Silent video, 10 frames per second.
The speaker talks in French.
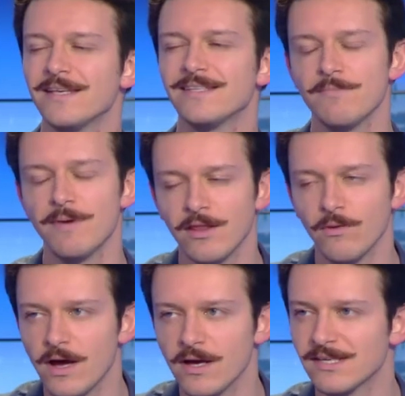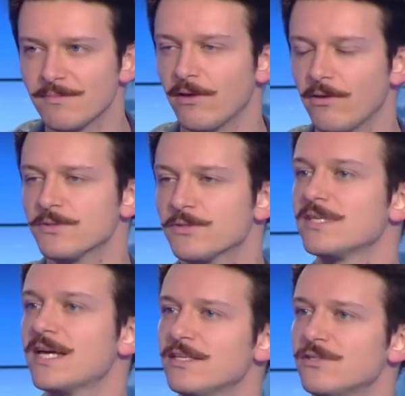C'est maladroit. C'est maladroit parce que
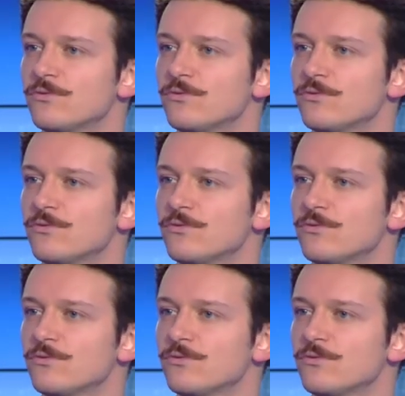ça laisse